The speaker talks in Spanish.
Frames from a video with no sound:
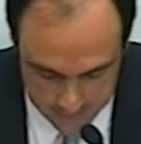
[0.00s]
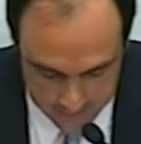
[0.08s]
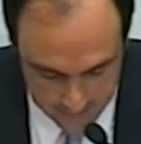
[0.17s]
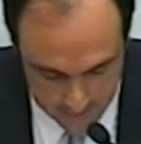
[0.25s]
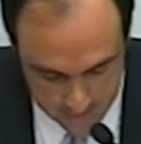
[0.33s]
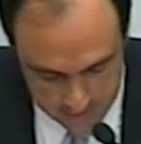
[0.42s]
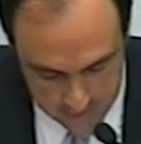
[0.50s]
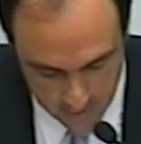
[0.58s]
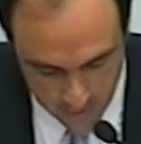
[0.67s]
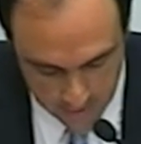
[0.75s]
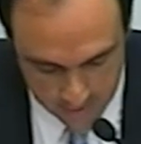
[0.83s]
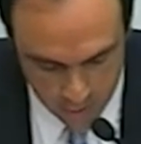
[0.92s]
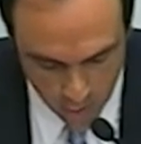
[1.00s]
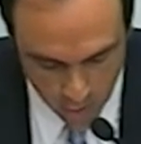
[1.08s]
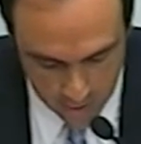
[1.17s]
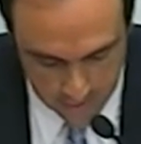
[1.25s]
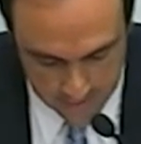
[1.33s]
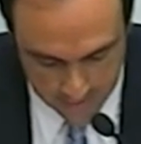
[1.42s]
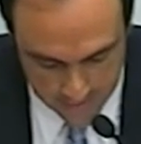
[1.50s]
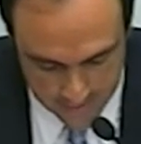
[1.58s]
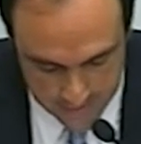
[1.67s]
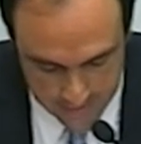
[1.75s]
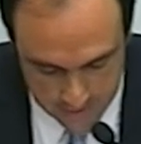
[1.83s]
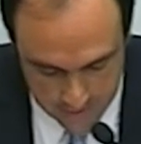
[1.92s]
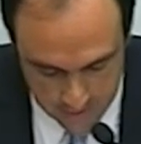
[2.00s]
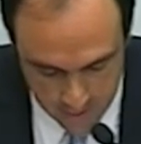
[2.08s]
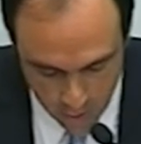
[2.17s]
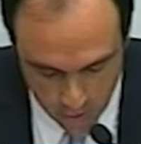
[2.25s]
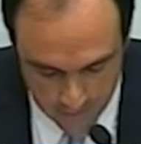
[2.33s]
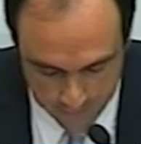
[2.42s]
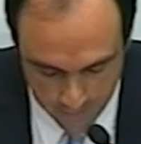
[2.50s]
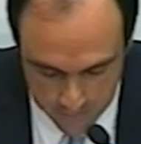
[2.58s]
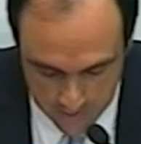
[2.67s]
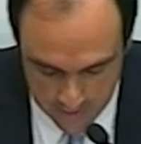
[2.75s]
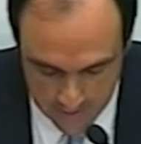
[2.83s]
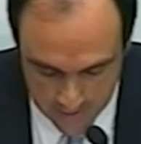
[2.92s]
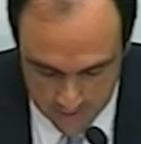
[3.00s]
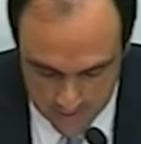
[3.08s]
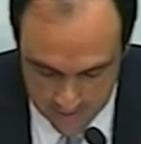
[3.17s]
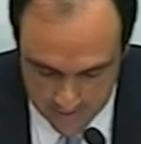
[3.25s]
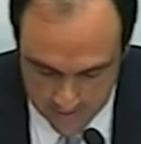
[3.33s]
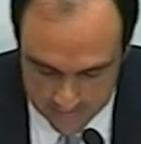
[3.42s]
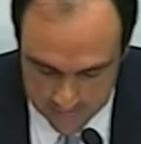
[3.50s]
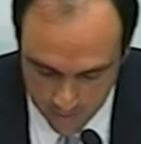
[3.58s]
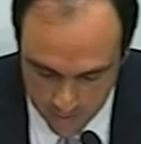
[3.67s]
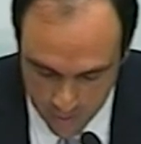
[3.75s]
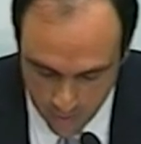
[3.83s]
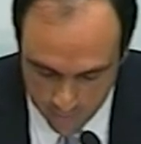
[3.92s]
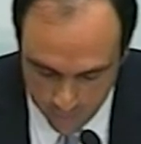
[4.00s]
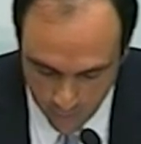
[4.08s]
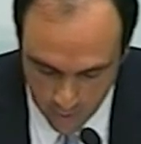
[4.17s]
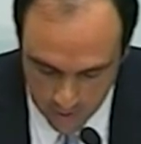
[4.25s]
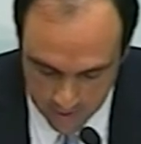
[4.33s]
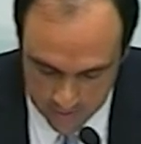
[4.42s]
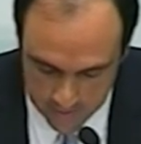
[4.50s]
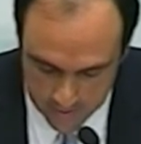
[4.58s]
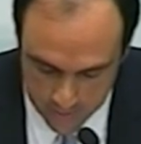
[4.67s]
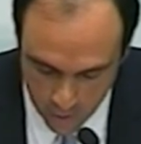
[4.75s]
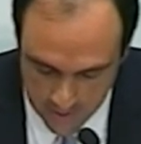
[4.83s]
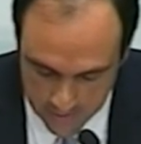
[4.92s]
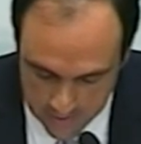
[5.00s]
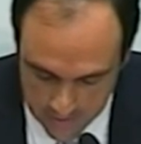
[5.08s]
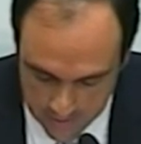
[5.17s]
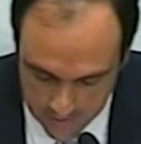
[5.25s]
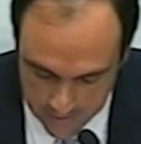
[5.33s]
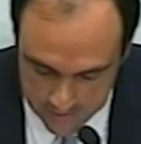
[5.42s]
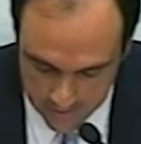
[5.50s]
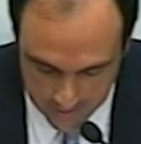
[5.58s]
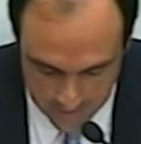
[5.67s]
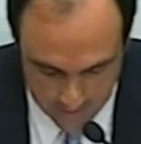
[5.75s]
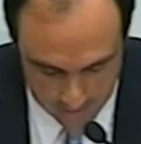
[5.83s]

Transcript: trabajando con el carnet del niño y la familia a través de un enfoque de historia clínica integral.